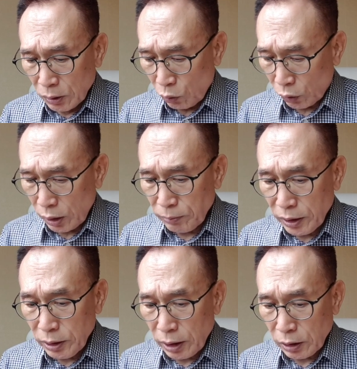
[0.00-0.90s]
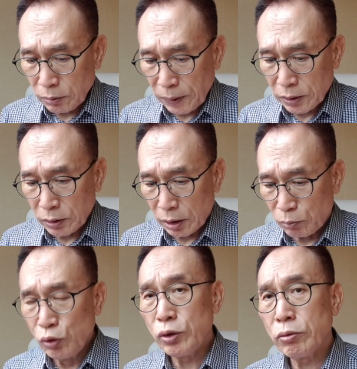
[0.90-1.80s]
동양 명리학에서 봤을 때는
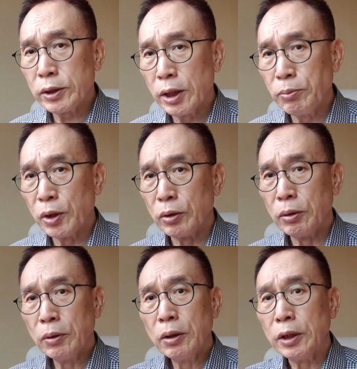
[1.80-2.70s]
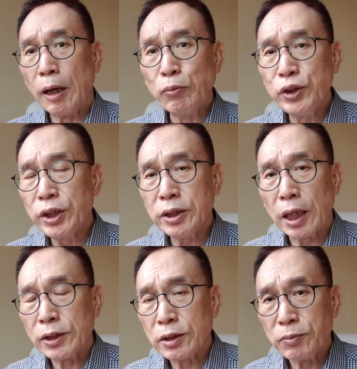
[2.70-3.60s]
물질과 생명을 양분시키지
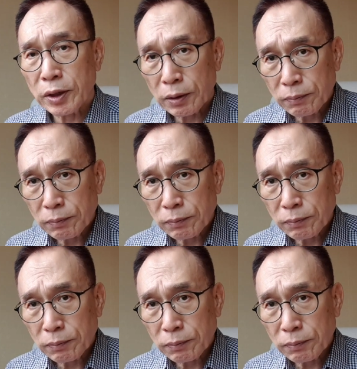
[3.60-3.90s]
않습니다.